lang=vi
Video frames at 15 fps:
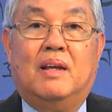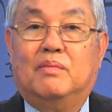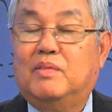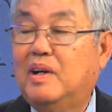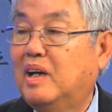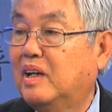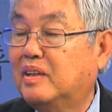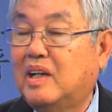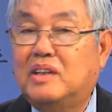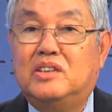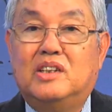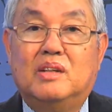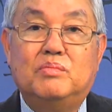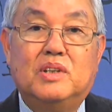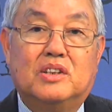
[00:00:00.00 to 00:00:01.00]
và đã
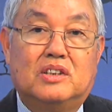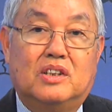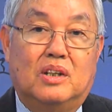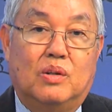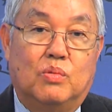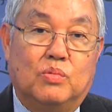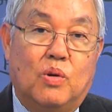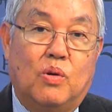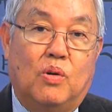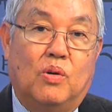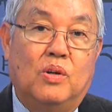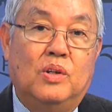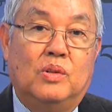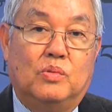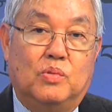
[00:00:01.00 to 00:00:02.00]
chiếm được sự ủng hộ
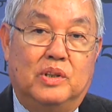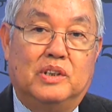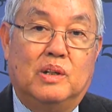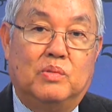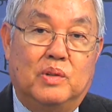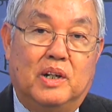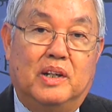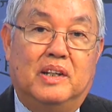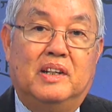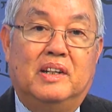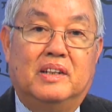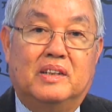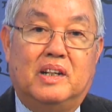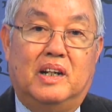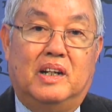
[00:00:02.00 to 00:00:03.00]
của nhiều người,
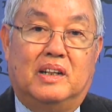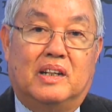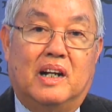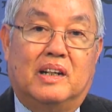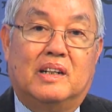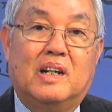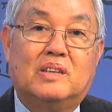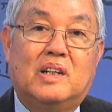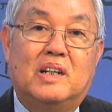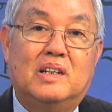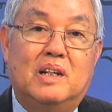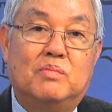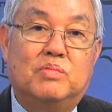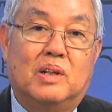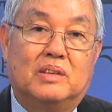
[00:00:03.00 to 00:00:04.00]
kể cả các thanh
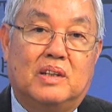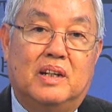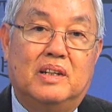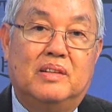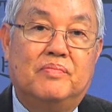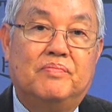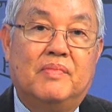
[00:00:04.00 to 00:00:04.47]
niên phương Tây.